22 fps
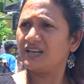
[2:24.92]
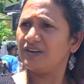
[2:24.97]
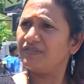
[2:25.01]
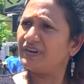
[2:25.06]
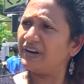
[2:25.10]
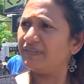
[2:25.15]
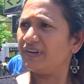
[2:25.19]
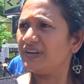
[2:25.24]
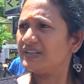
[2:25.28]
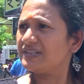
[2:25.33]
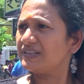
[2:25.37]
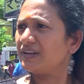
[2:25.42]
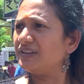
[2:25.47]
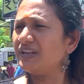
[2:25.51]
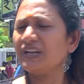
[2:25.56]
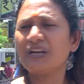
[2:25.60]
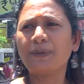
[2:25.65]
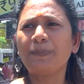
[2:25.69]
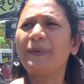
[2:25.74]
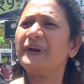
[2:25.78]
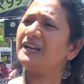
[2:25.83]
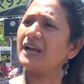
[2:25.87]
சார் வடிவேல் சார்
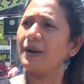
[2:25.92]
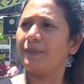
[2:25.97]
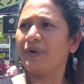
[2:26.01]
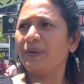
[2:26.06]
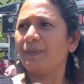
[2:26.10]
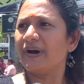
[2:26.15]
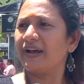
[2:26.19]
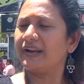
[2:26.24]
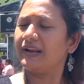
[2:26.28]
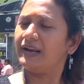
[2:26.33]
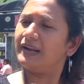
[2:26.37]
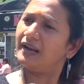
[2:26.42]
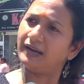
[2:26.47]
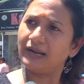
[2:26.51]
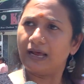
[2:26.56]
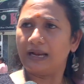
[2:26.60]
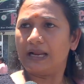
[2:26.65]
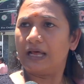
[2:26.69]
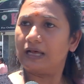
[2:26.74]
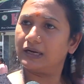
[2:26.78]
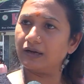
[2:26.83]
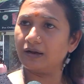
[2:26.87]
வந்து ரிப்பீட் காமெடி மாதிரி இல்லை
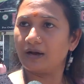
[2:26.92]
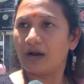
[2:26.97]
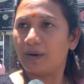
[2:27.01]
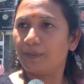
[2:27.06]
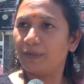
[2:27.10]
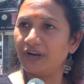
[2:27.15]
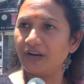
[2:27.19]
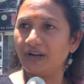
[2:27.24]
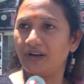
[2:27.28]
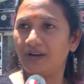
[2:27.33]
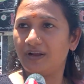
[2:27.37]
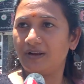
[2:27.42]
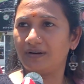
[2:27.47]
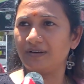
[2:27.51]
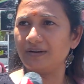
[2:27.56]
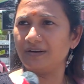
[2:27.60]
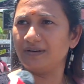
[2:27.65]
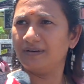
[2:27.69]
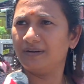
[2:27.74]
நல்லா இருக்கு காமெடி நல்லா இருக்கு